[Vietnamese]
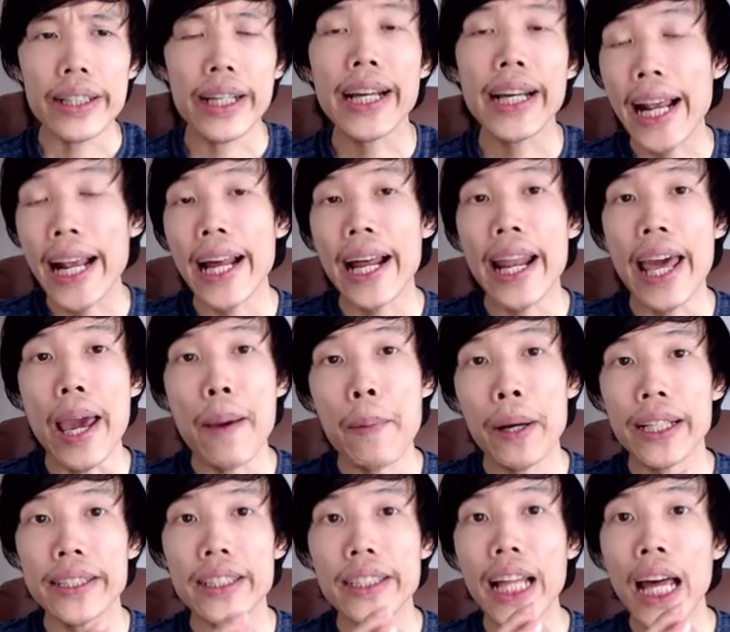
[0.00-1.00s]
cái này là để
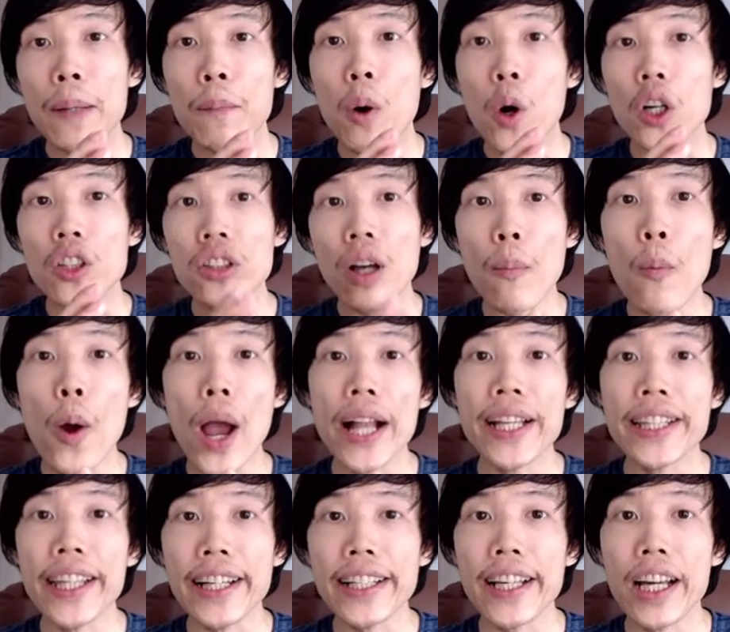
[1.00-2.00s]
mà trở thành một cái software
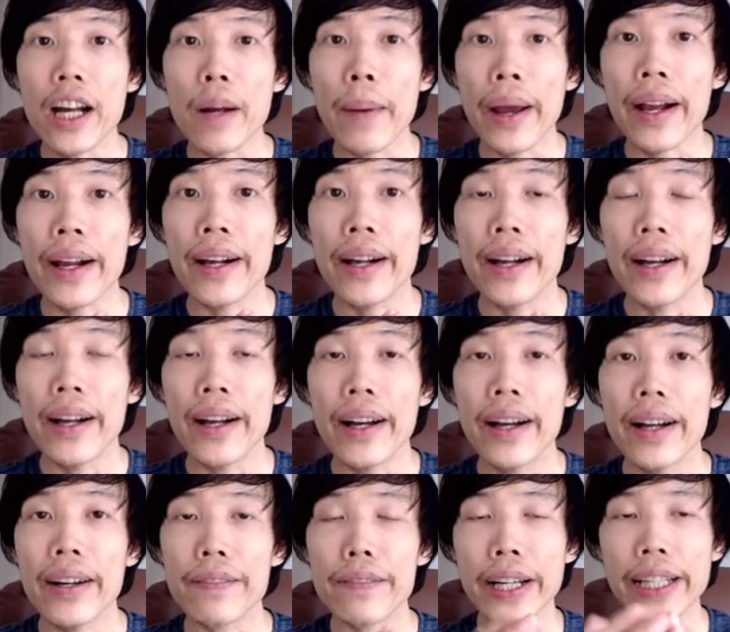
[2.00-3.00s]
chi tech nha các bạn
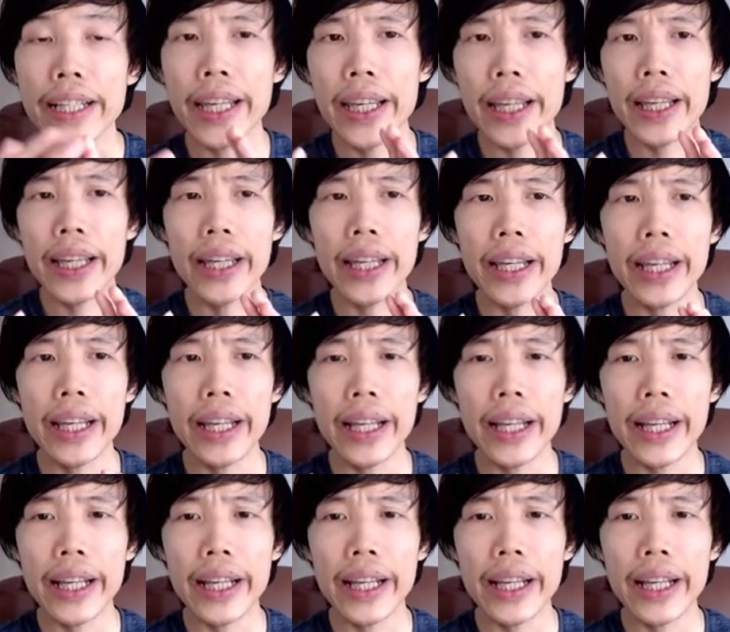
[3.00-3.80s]
vậy thì